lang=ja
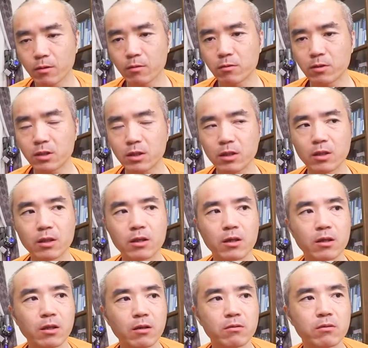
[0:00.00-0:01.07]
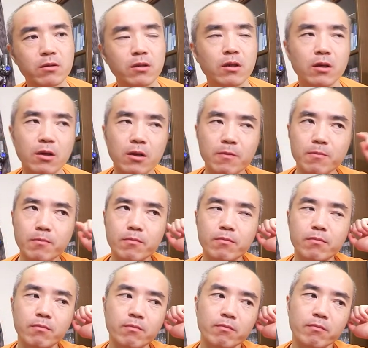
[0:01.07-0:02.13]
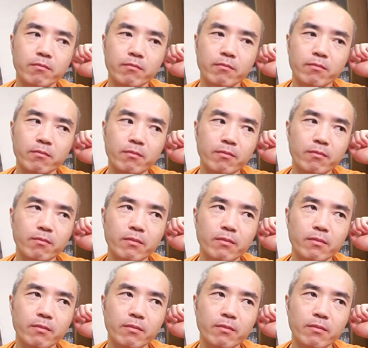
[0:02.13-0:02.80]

9時間で足りなくて、うん、